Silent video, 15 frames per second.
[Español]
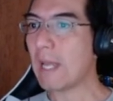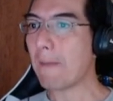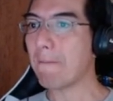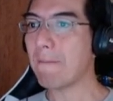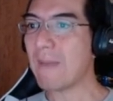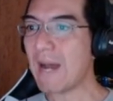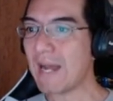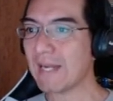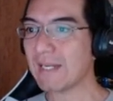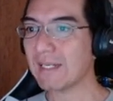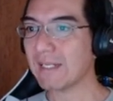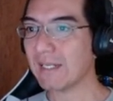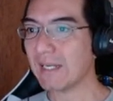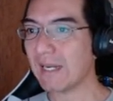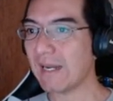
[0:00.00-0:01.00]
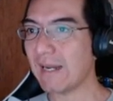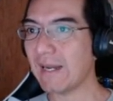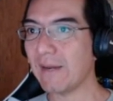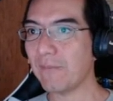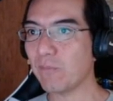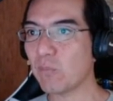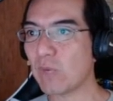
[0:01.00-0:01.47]
Mac
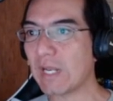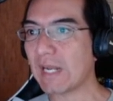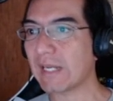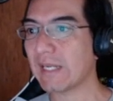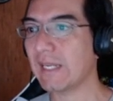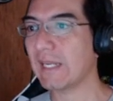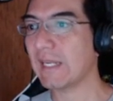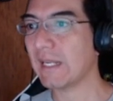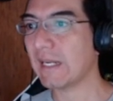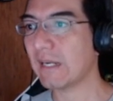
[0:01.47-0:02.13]
Ah, en aquí en